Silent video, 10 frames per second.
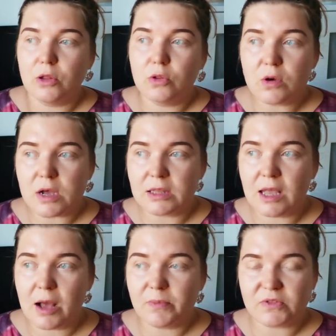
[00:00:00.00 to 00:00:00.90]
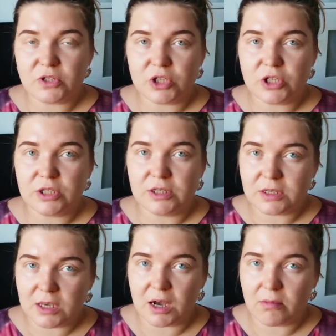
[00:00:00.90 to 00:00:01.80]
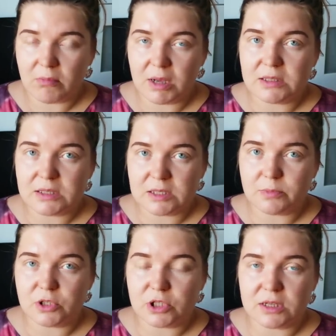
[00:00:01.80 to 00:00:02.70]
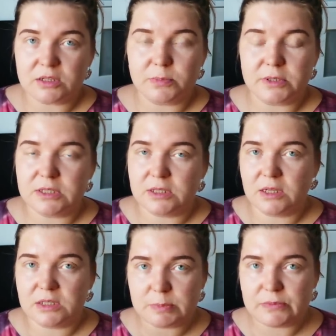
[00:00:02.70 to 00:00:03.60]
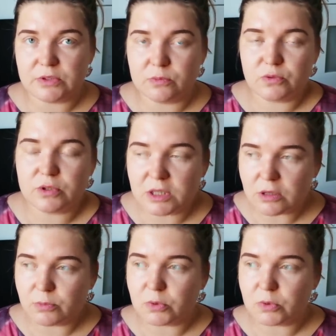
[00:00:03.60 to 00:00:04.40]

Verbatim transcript: Но когда в течение дня эта сыпь начала распространяться по всему телу,